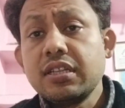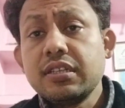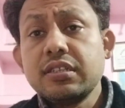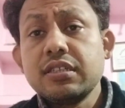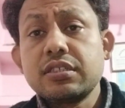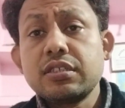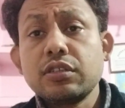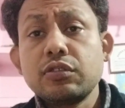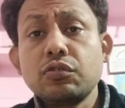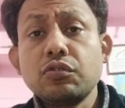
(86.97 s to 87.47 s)

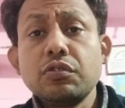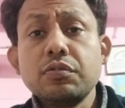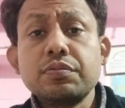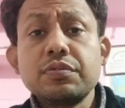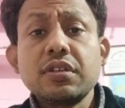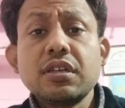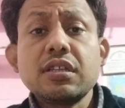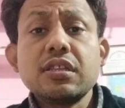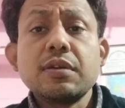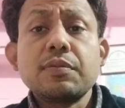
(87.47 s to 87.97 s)
निश्चित रूप
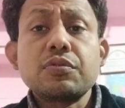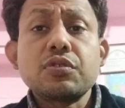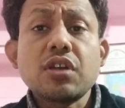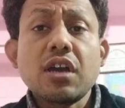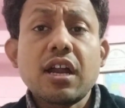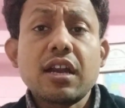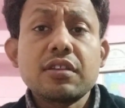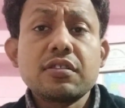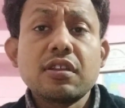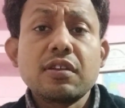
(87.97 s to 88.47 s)
से जब
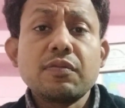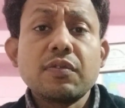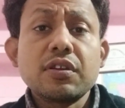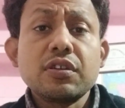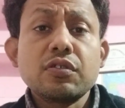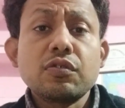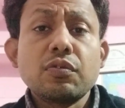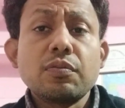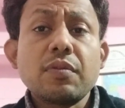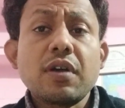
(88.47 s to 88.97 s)
चार
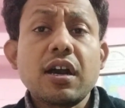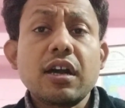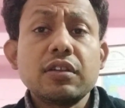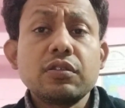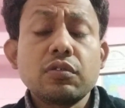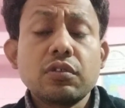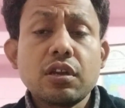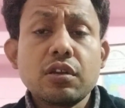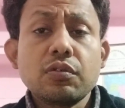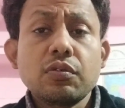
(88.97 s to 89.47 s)
जनवरी को
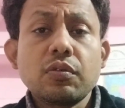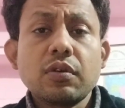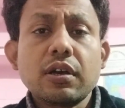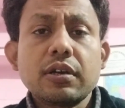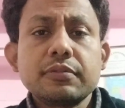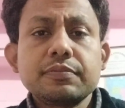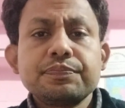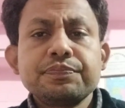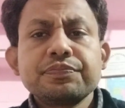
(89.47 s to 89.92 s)
महाआंदोलन हुआ